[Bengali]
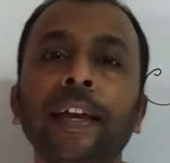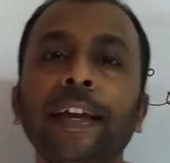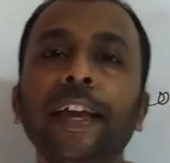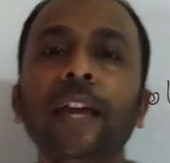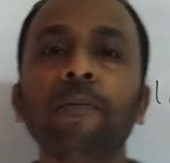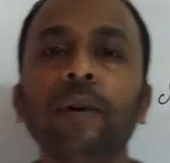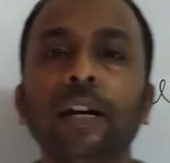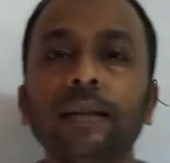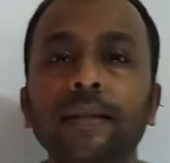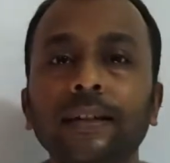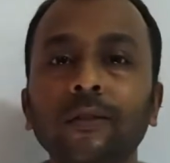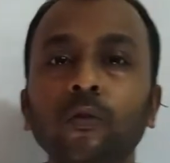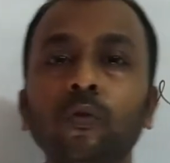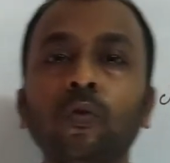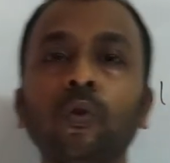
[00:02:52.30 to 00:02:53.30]
এবার
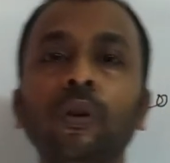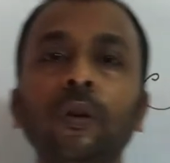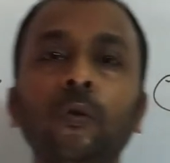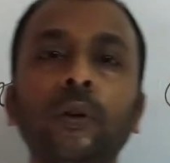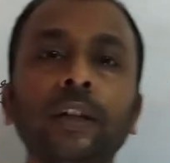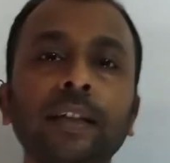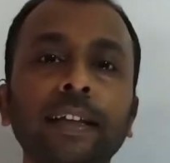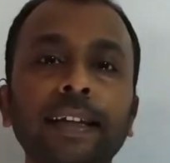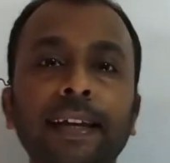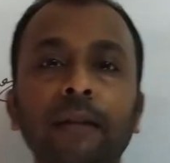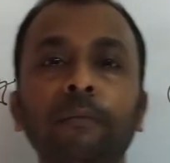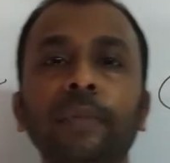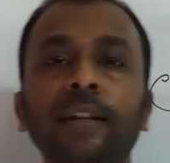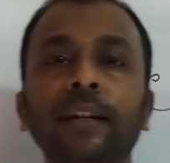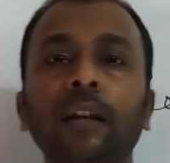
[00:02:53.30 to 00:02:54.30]
যেহেতু কোল্ড ওয়ার্কিংয়ে
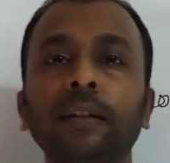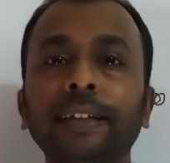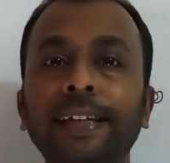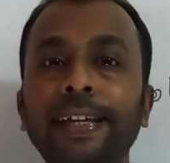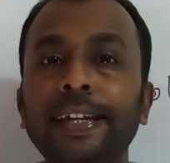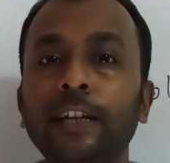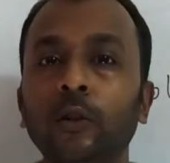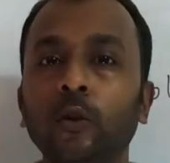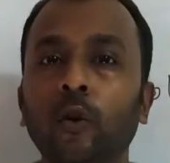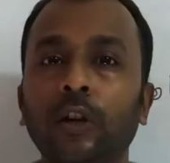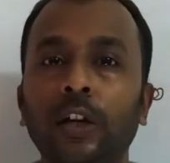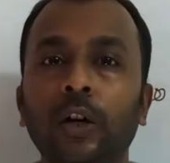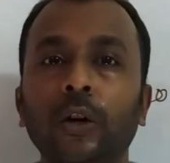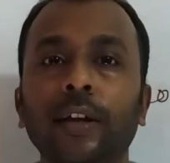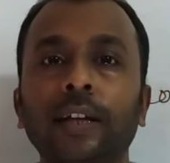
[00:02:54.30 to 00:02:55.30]
মেটালকে হিট করা
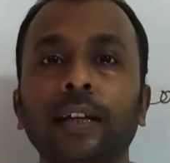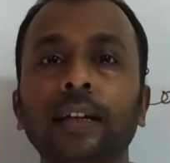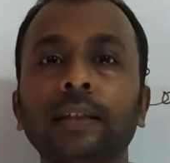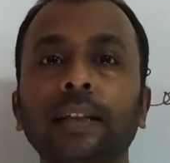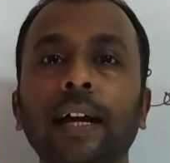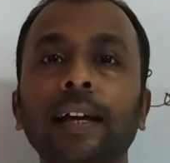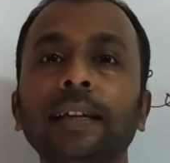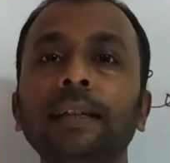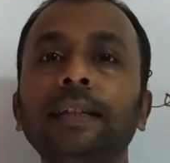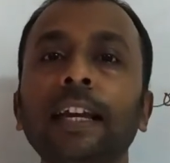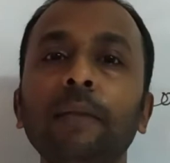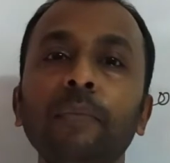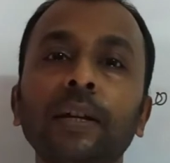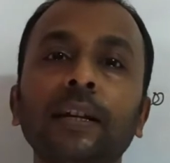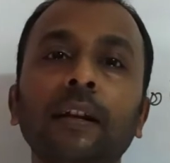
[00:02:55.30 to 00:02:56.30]
হয় না তাই সেই
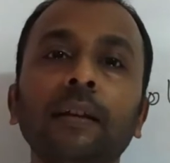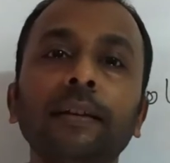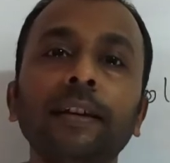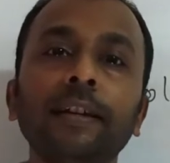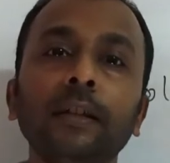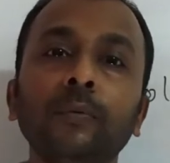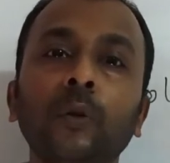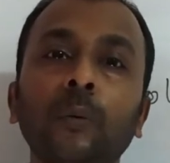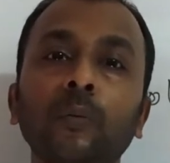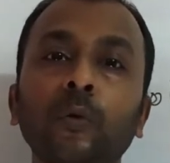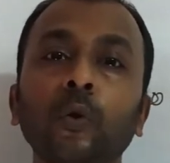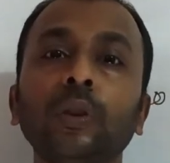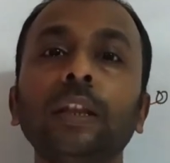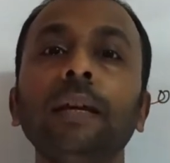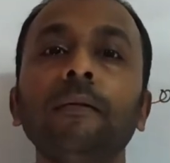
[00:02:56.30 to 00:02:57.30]
মেটালটিকে ডিফর্ম
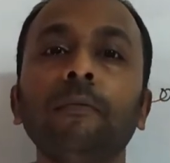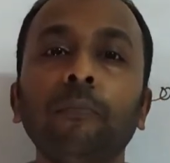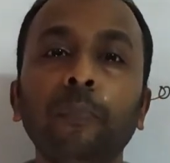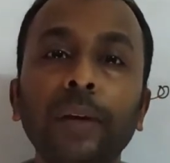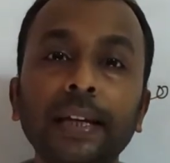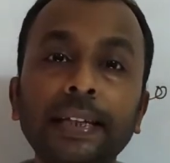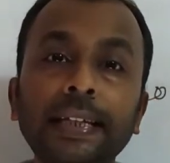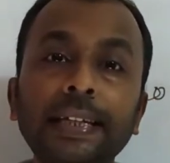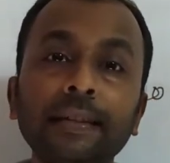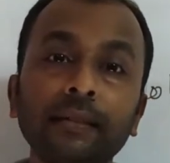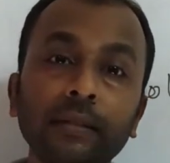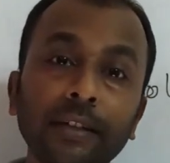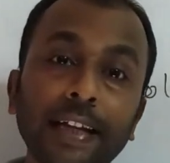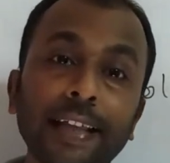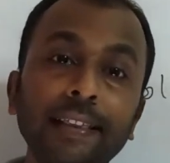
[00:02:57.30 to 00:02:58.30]
করতে বেশি
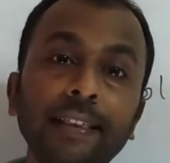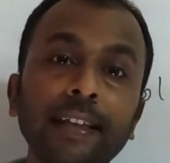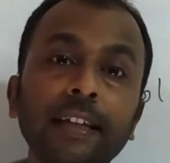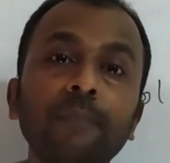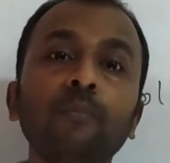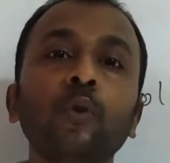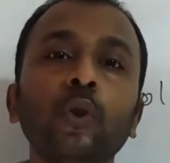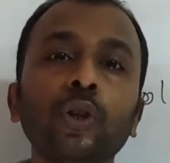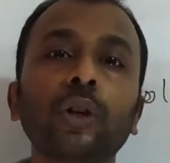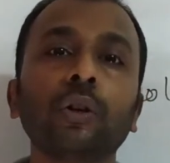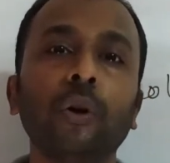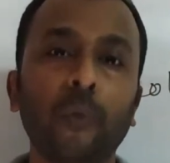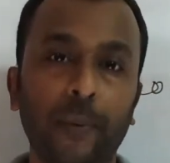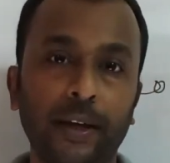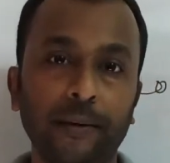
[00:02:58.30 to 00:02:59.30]
স্ট্রেংথের প্রয়োজন
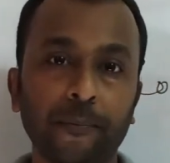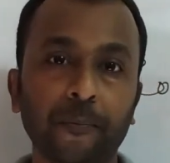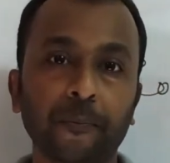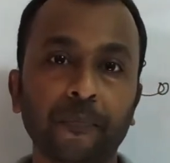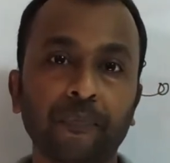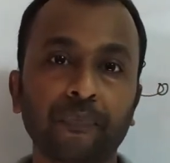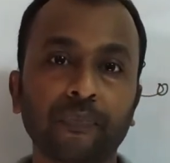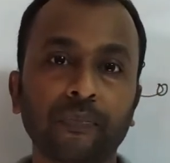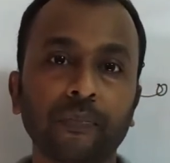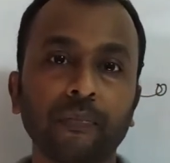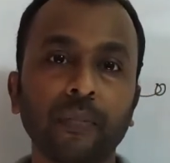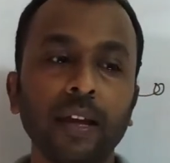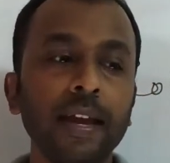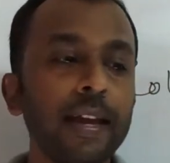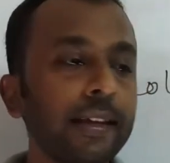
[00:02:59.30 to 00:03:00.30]
হবে
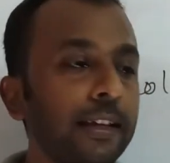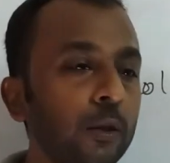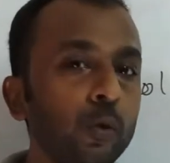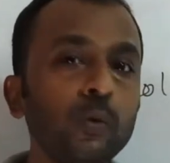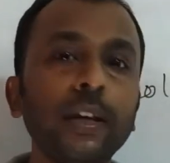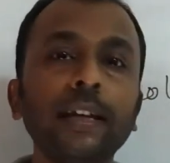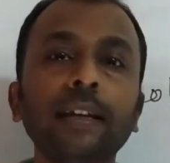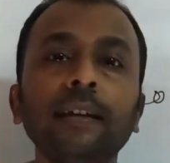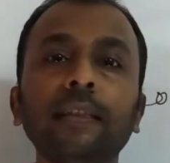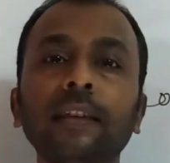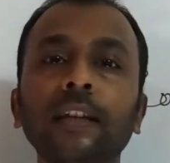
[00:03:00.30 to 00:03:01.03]
কিন্তু এই ক্ষেত্রে